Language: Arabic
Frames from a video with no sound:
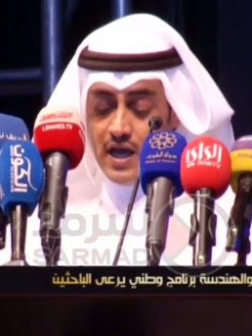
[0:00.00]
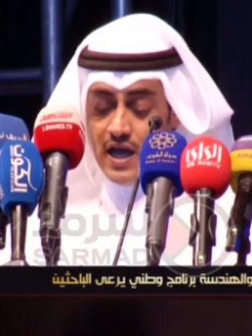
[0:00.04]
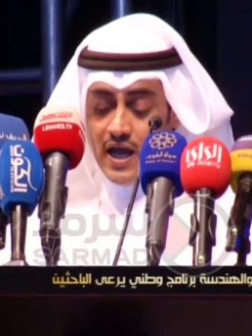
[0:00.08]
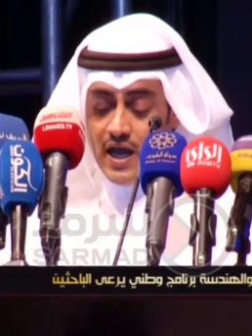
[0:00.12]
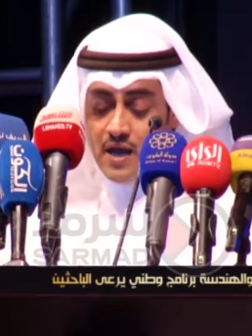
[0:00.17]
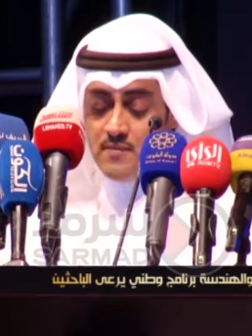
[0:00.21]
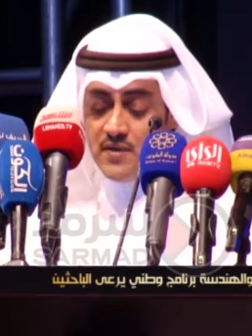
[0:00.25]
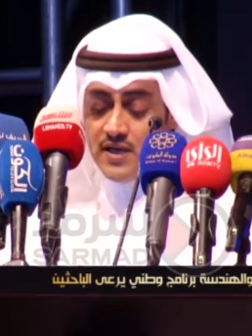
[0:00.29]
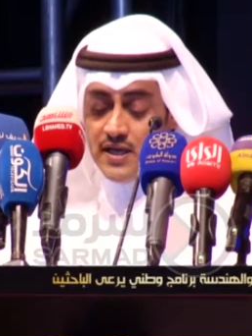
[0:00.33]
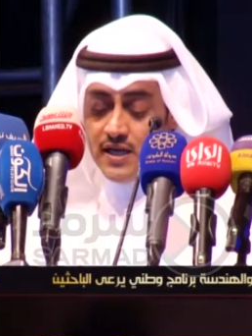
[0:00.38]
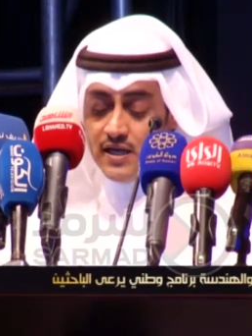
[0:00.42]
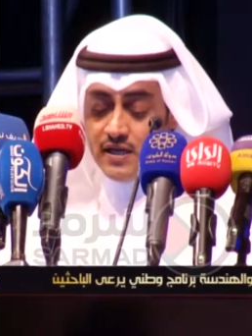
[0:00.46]

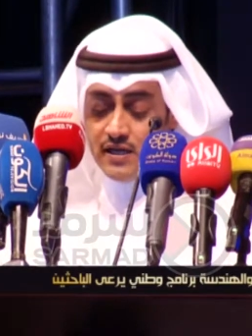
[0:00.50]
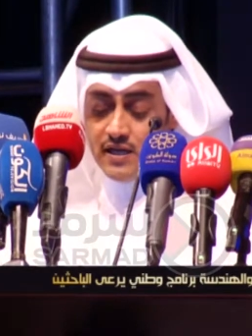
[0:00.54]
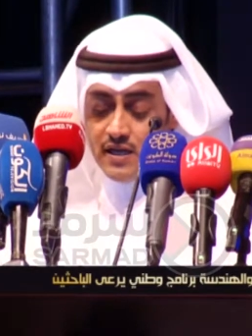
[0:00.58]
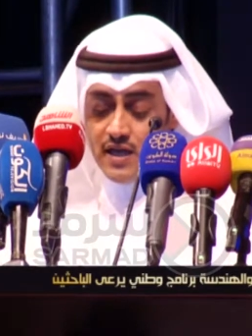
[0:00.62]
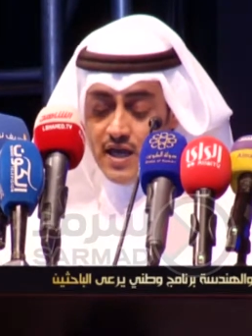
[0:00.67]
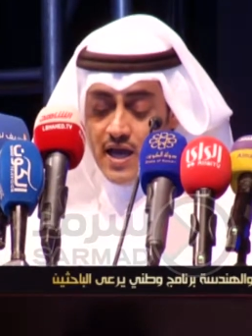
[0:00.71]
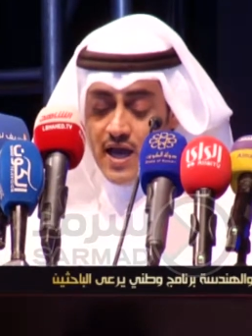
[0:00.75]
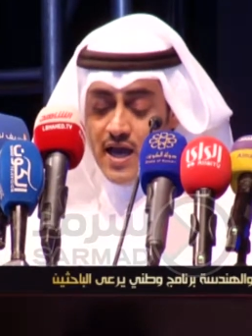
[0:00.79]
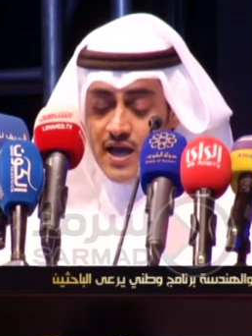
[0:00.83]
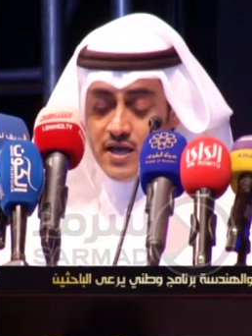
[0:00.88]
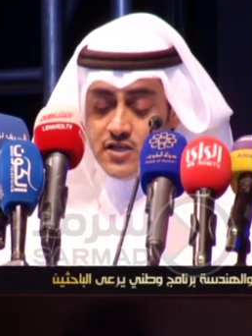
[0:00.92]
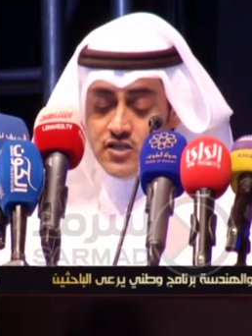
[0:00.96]
عمل
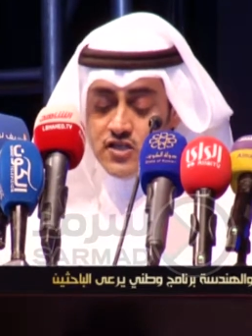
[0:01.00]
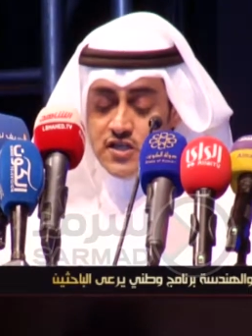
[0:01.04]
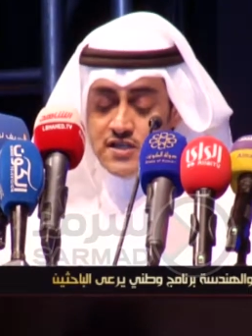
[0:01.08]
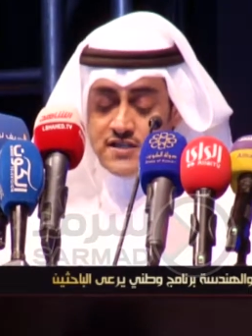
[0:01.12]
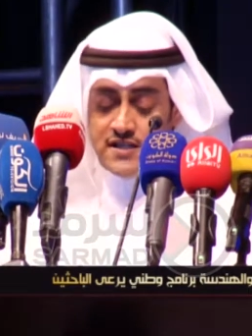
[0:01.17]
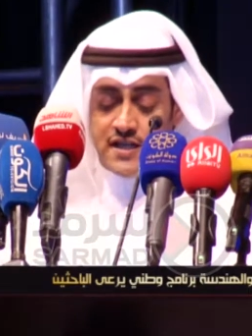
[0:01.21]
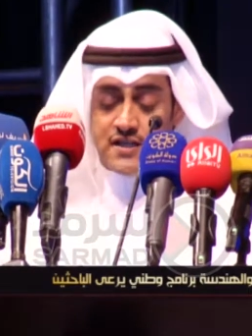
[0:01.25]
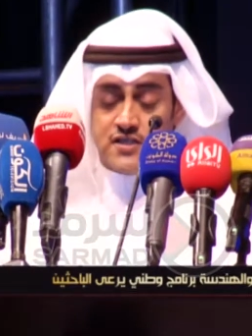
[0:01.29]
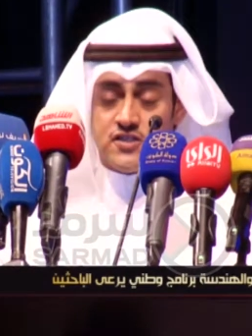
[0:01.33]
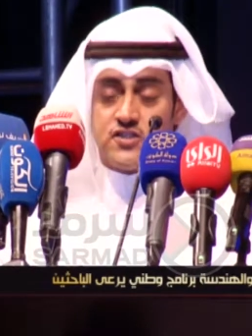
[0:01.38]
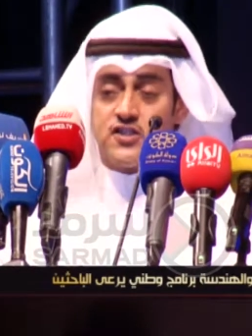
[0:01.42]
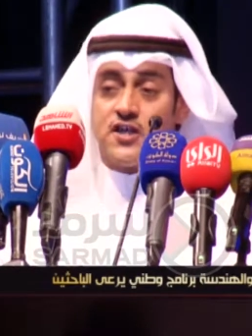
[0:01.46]

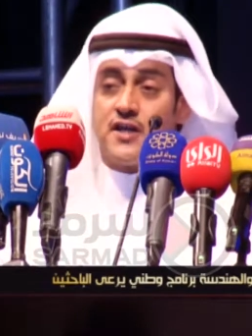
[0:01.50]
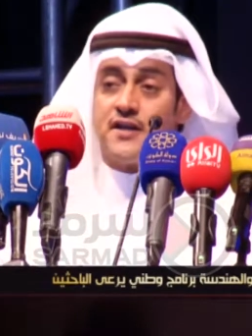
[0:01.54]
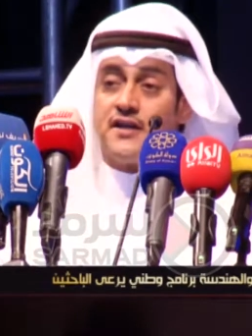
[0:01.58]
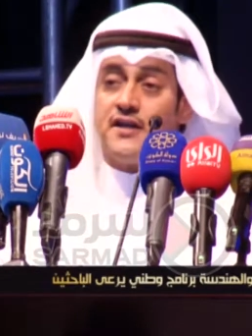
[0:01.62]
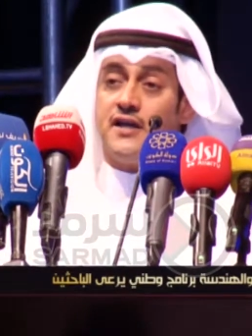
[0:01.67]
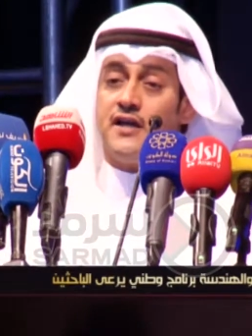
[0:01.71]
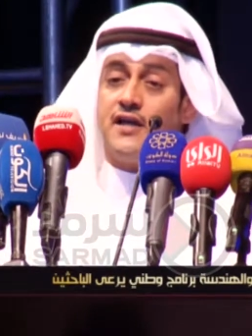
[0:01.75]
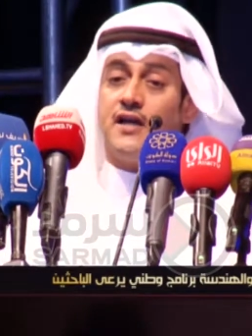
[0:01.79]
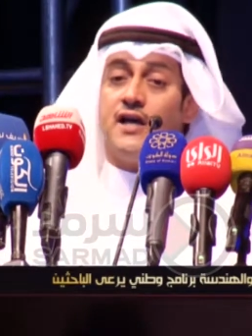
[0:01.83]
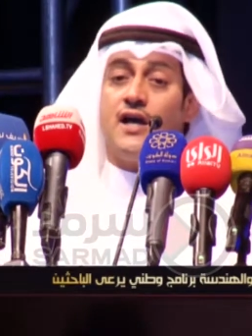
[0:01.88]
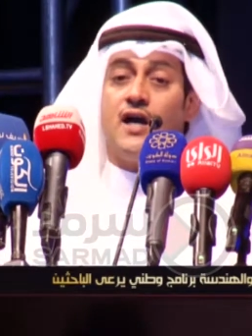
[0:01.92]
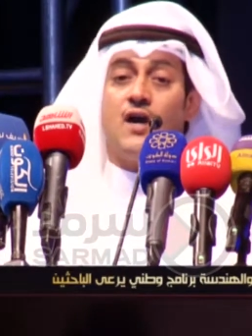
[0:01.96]
أعجز عن
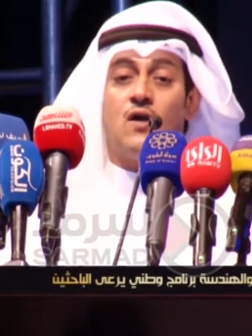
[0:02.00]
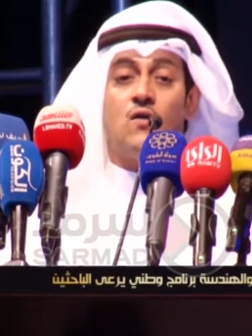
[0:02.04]
شرحه